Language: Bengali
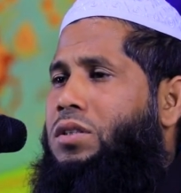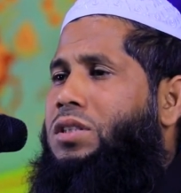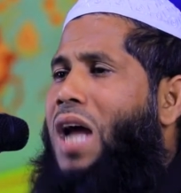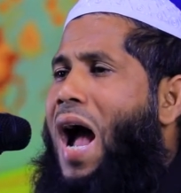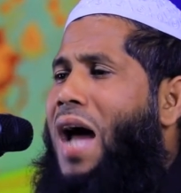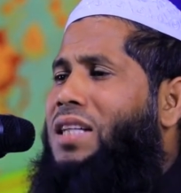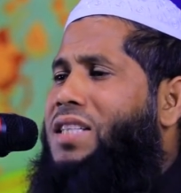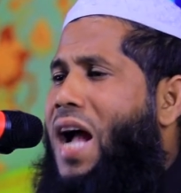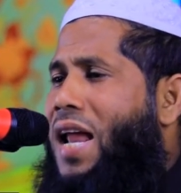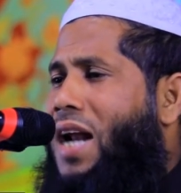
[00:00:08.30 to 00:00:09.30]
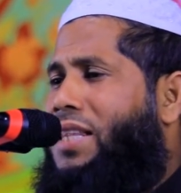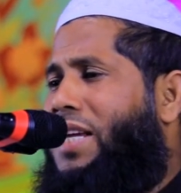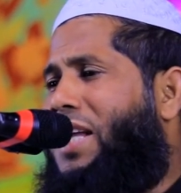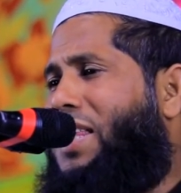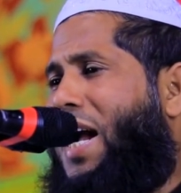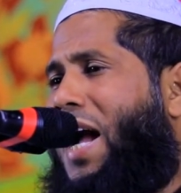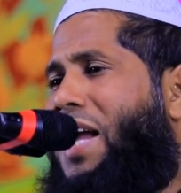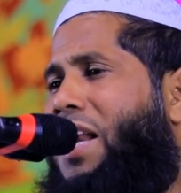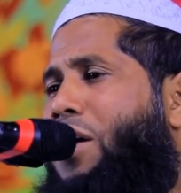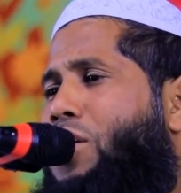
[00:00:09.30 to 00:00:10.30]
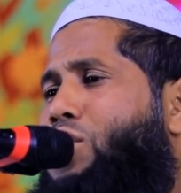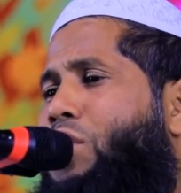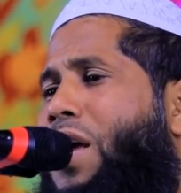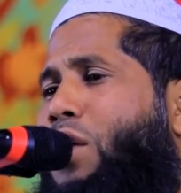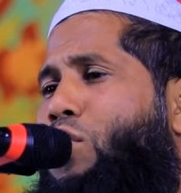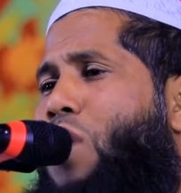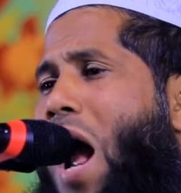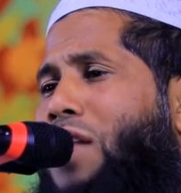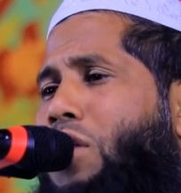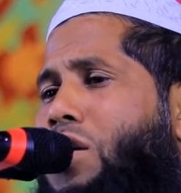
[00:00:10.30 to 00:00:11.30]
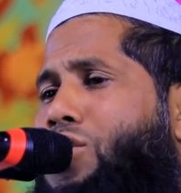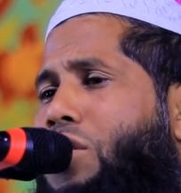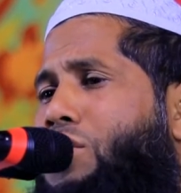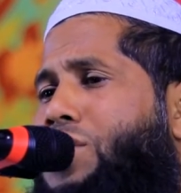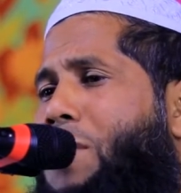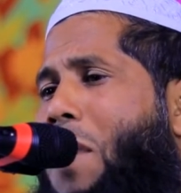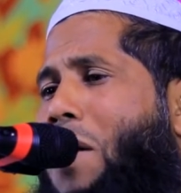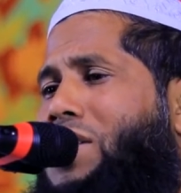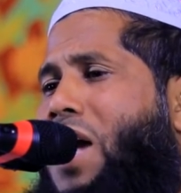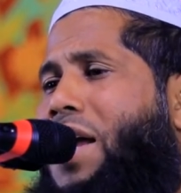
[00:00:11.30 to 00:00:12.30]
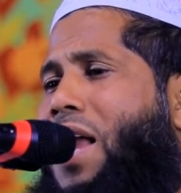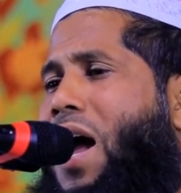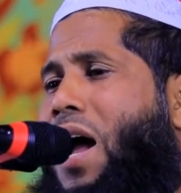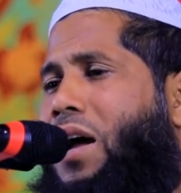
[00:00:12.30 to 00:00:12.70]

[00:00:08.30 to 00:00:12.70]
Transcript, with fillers: যার চেহারার দিকে তাকাইলে রসুলের কোনো আদর্শ খুঁজে পাওয়া যায় না